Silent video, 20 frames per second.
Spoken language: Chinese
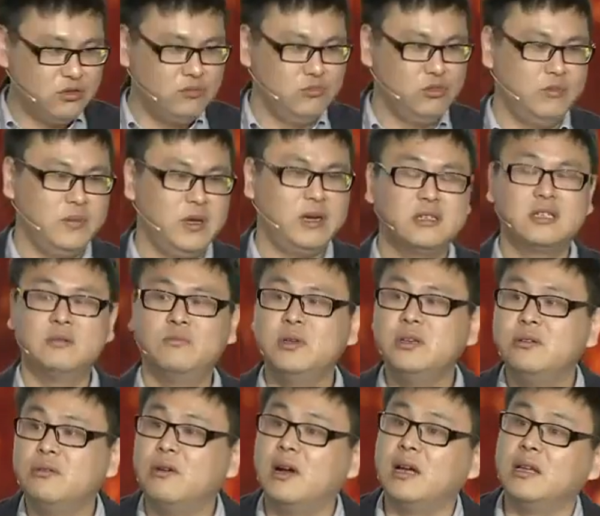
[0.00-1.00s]
终目标是
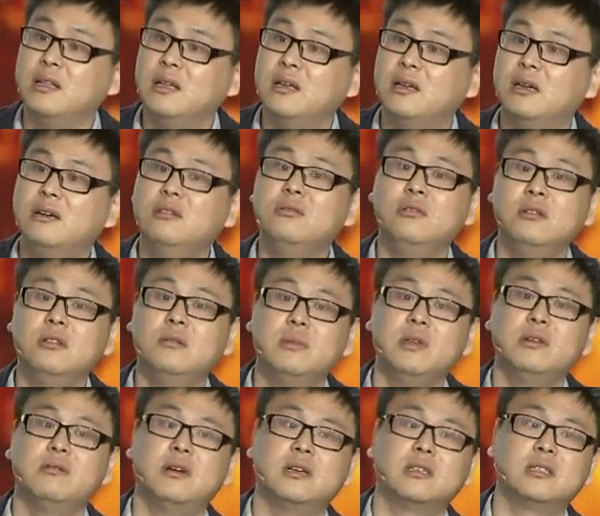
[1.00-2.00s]
闭环，O2O 的
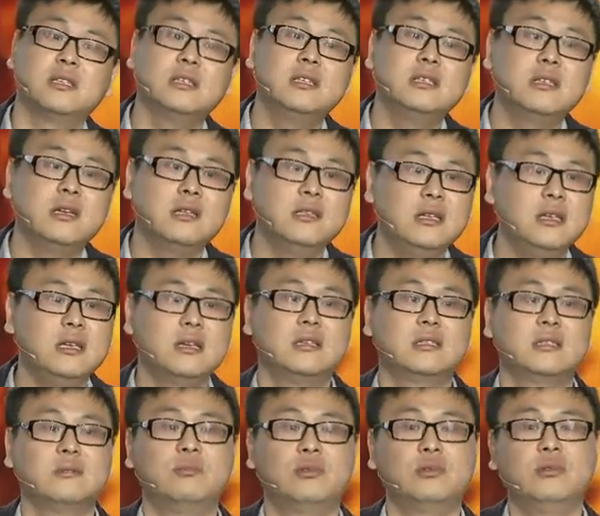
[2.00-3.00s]
闭环，实际上那
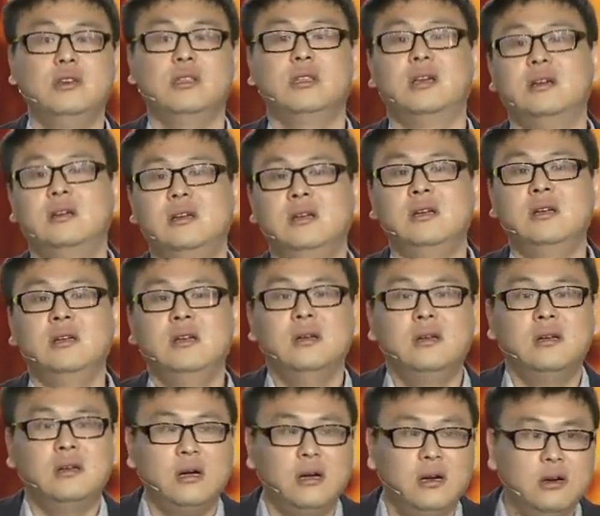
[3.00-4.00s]
个是不对的。
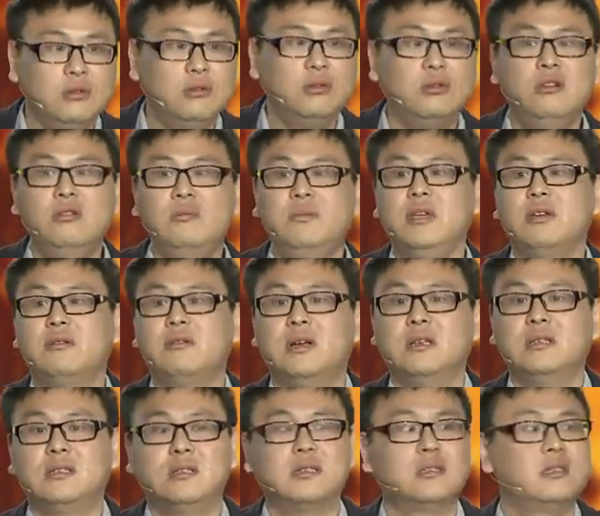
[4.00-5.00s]
O2O 闭
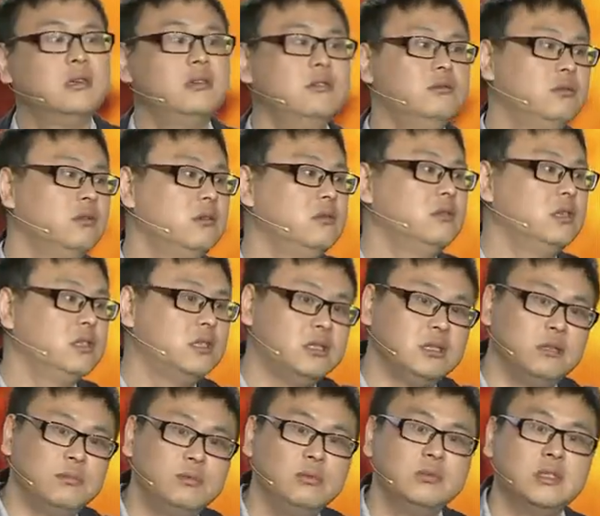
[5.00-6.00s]
环只是 O2O 的
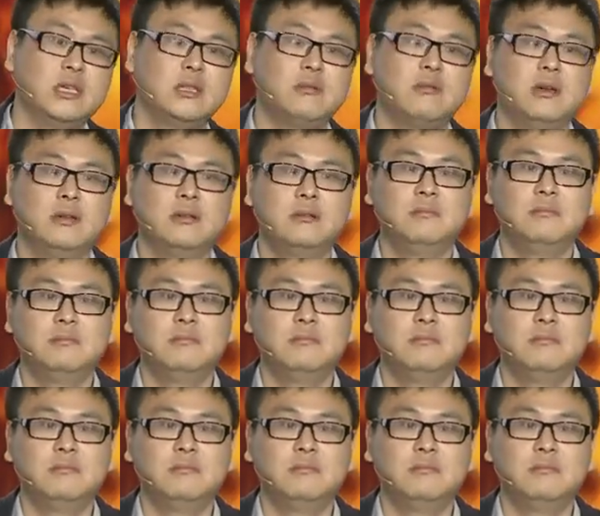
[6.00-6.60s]
起步阶段，